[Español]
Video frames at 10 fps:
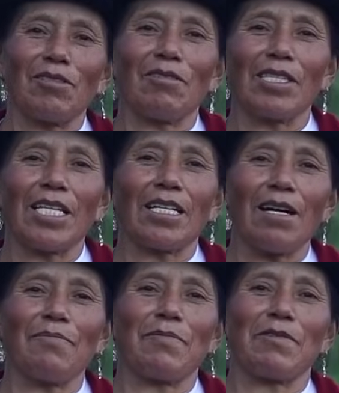los del
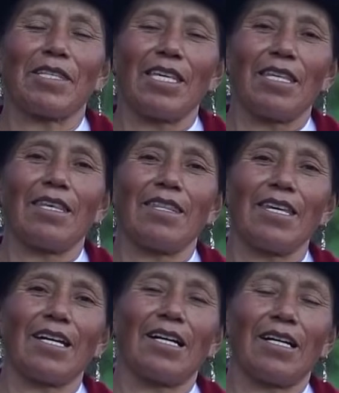campo sí
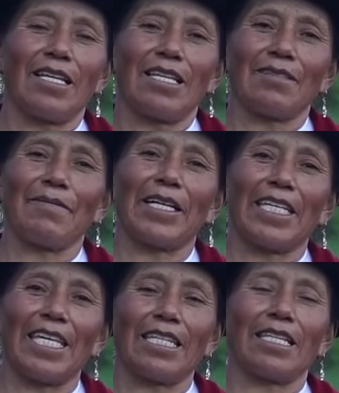dedican a las
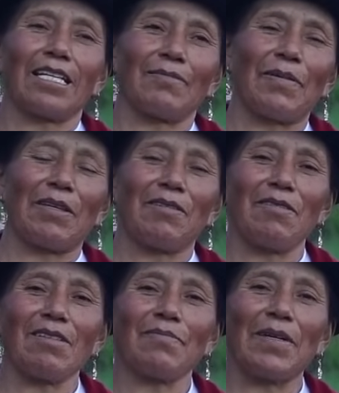vaquitas, pero
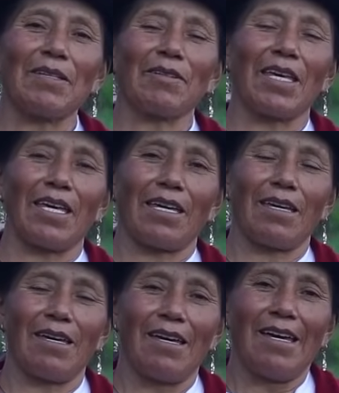yo espero
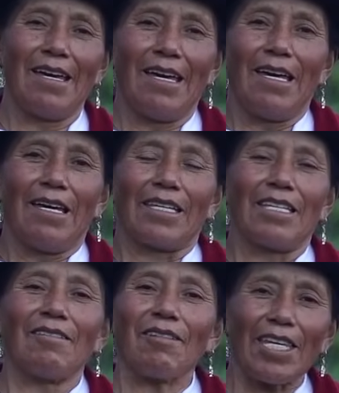que,
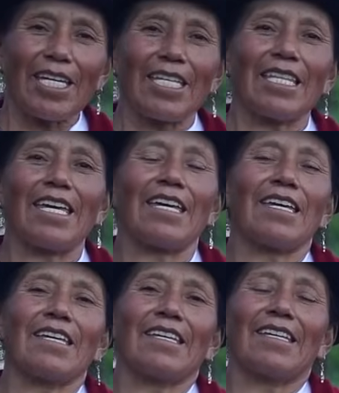que no dejen
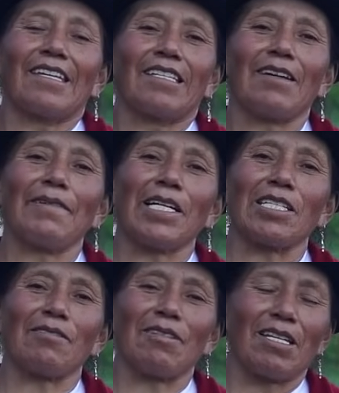de
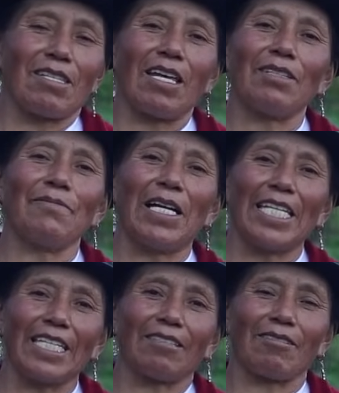trabajar con los
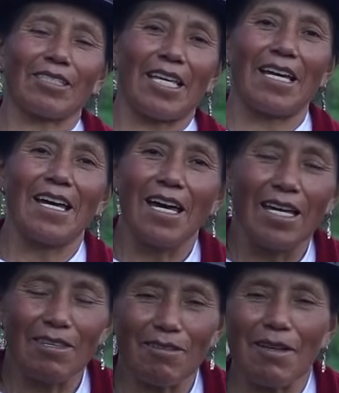animalitos.
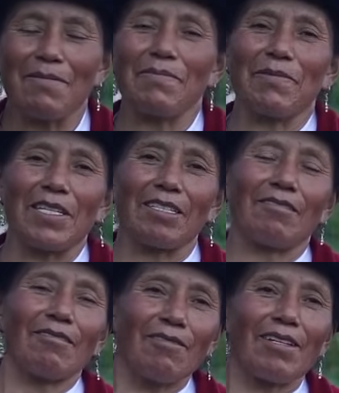Yo también por
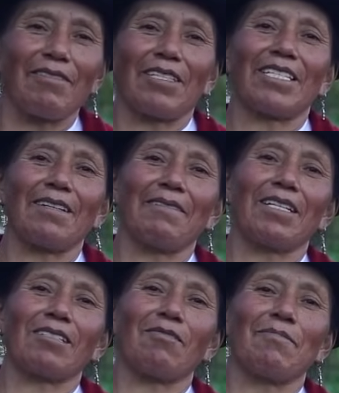eso no dejo de
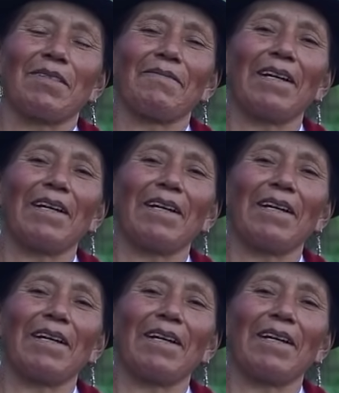trabajar con mis